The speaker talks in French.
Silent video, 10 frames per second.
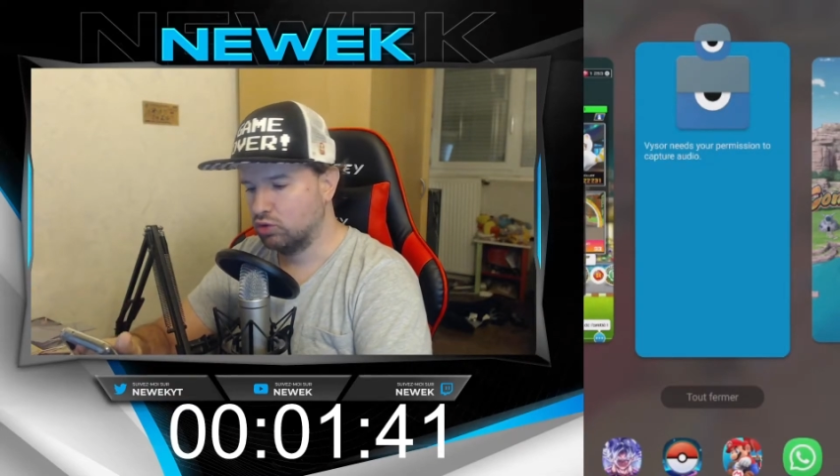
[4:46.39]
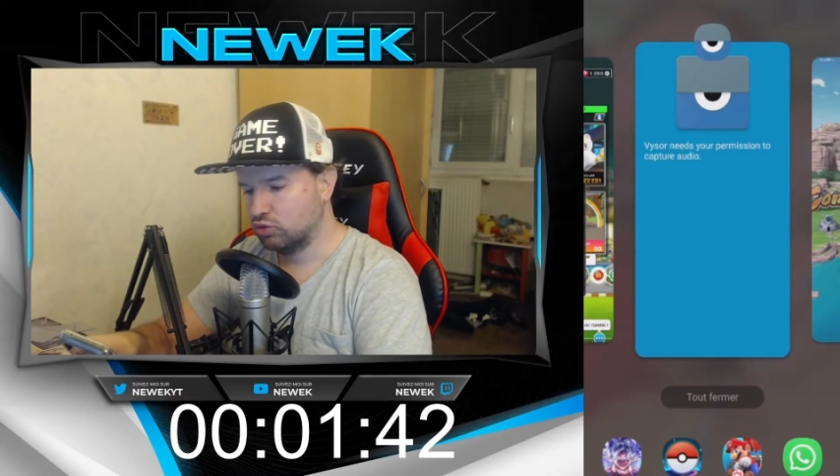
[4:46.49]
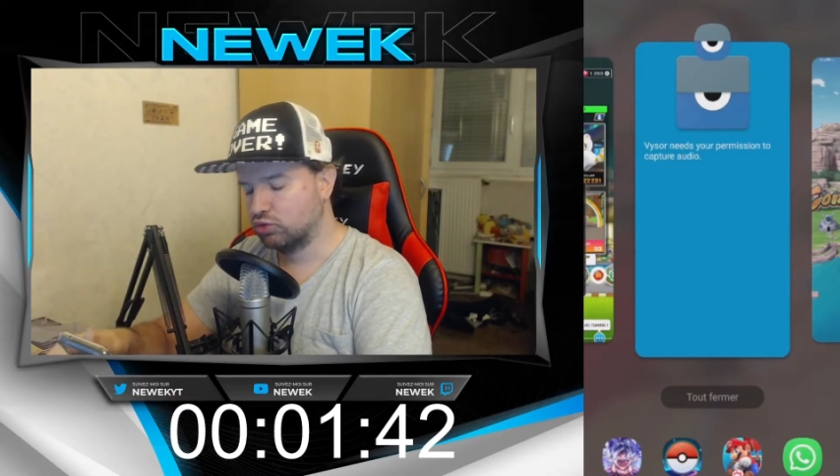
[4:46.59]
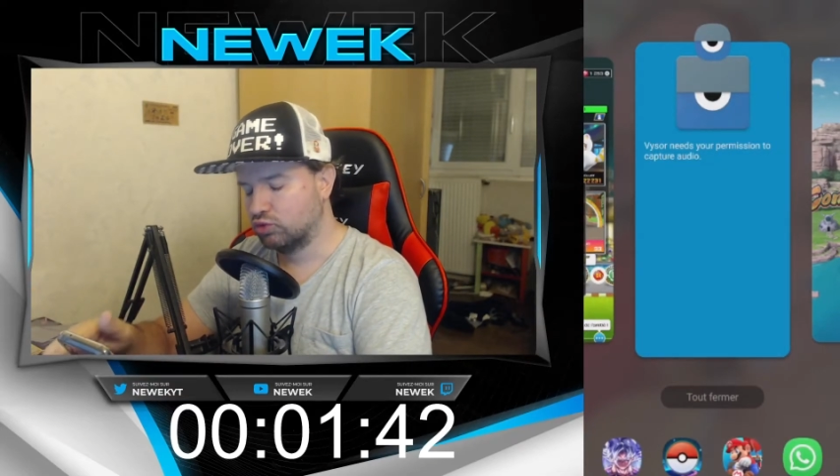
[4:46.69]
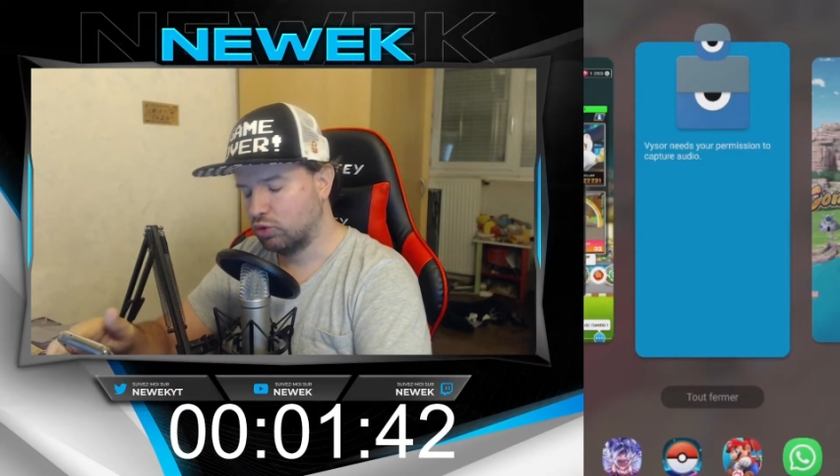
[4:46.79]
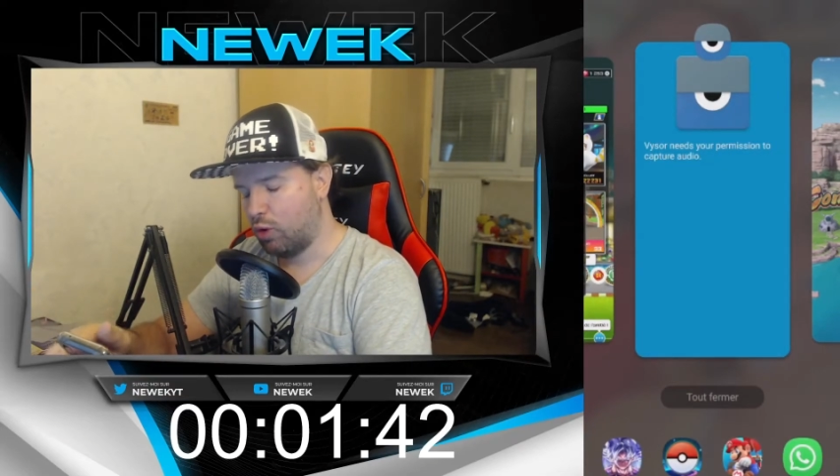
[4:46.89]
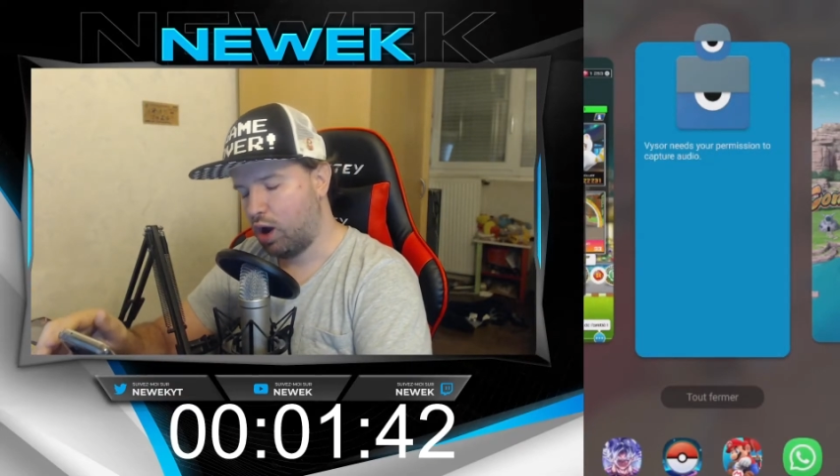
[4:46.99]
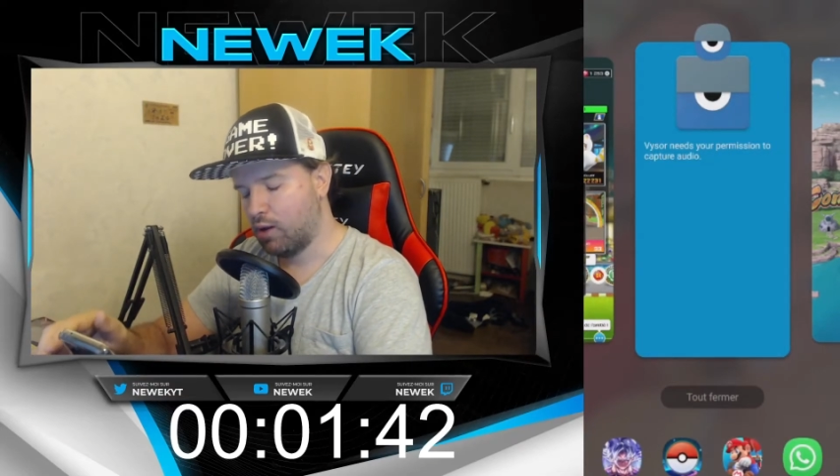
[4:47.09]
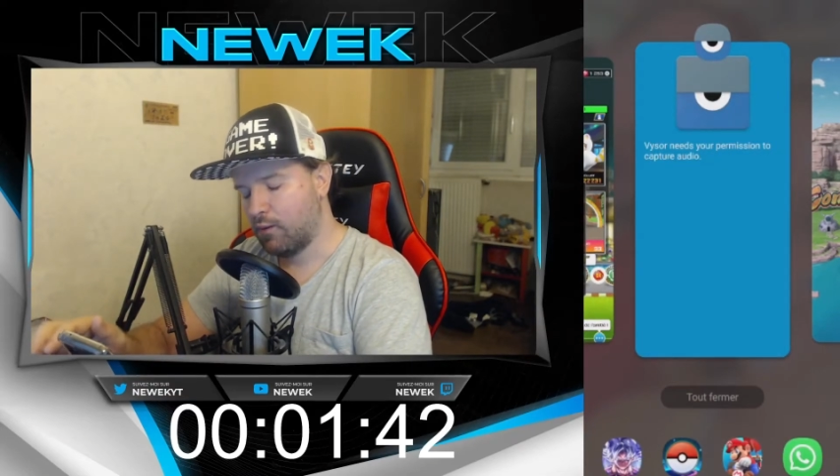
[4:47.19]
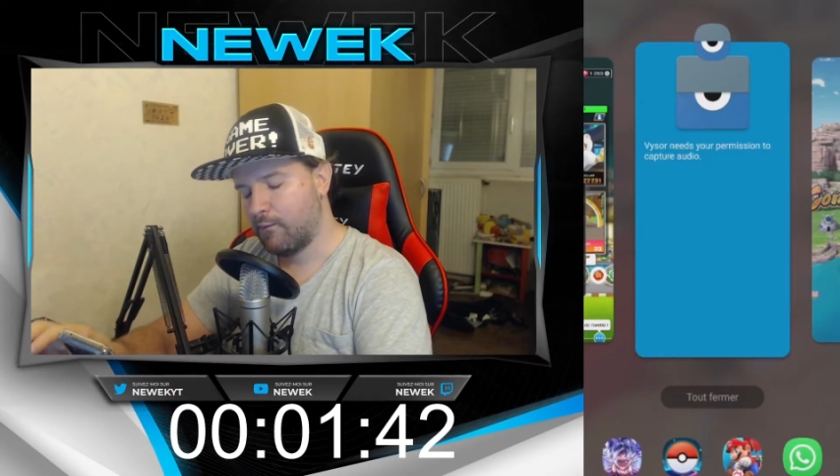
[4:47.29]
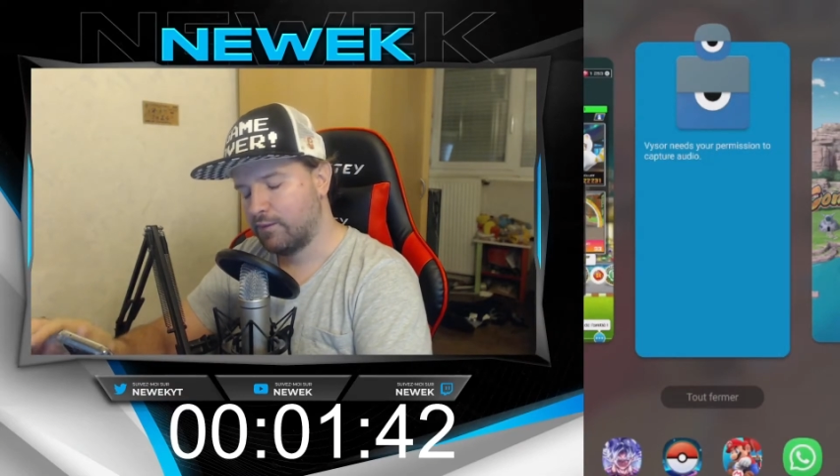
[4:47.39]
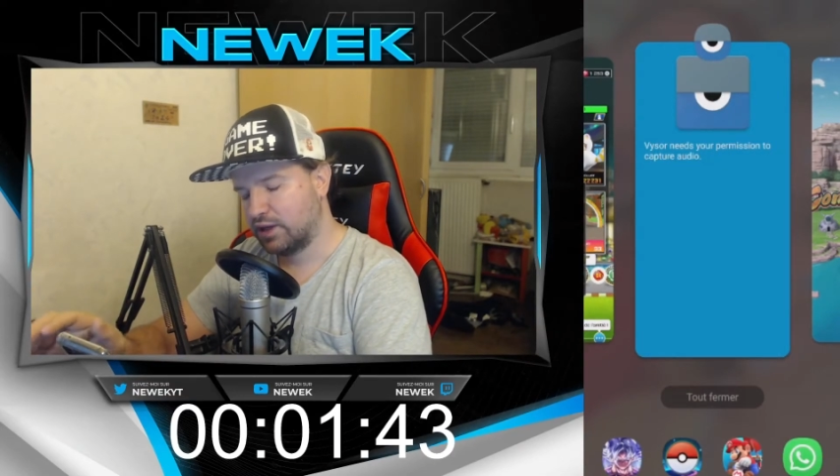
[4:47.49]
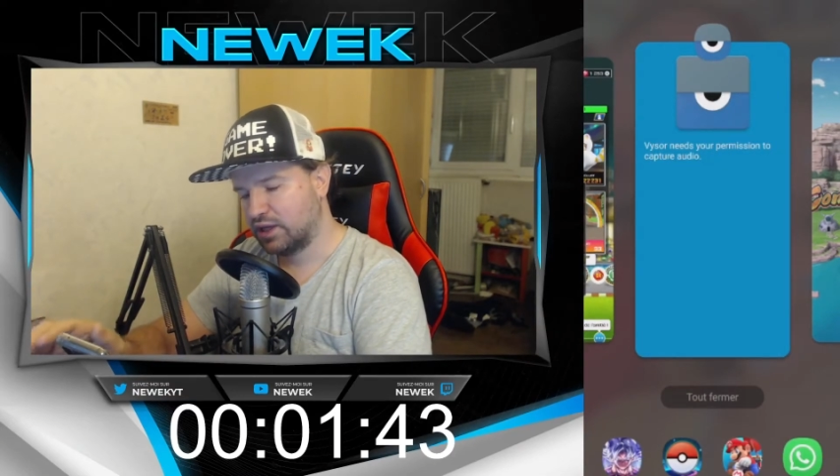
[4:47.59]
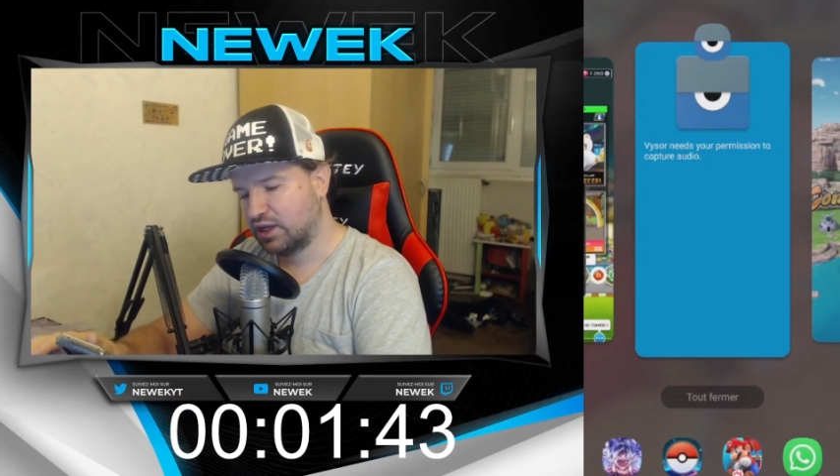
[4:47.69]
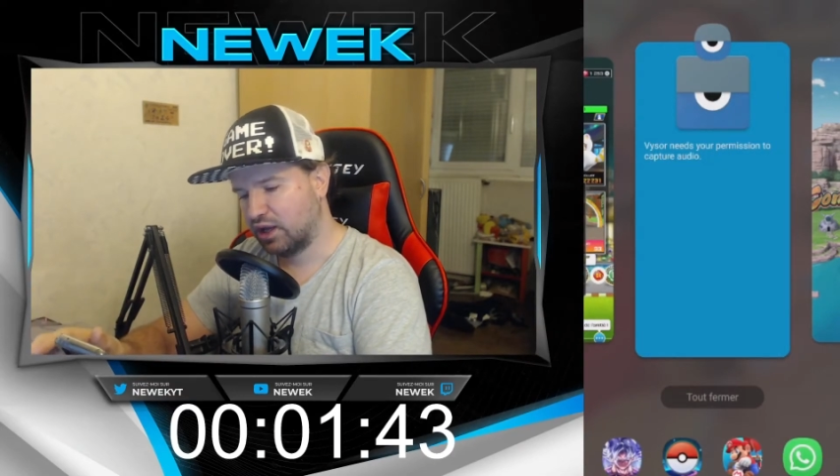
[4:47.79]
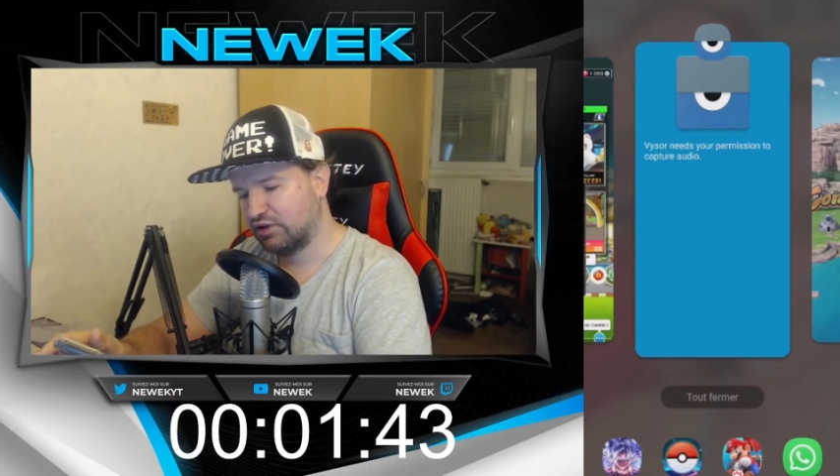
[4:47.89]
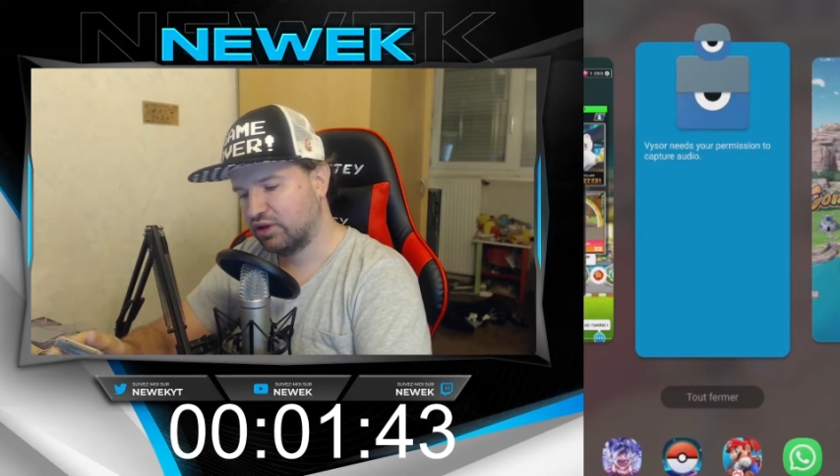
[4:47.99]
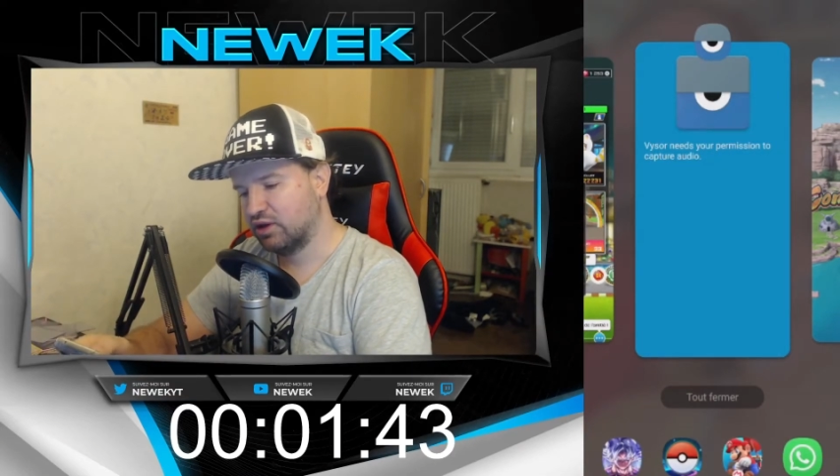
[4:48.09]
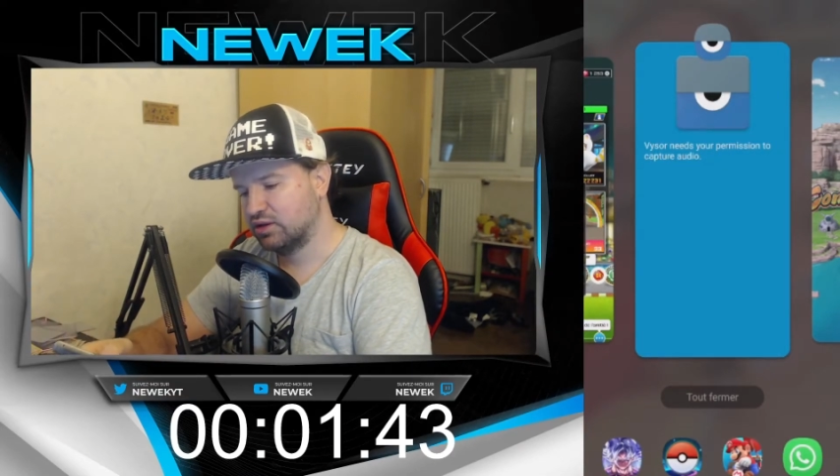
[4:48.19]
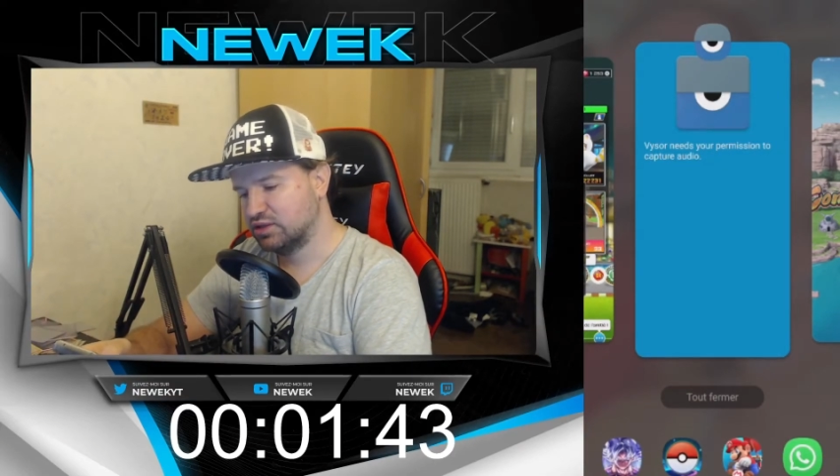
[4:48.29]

Donc 3, 4,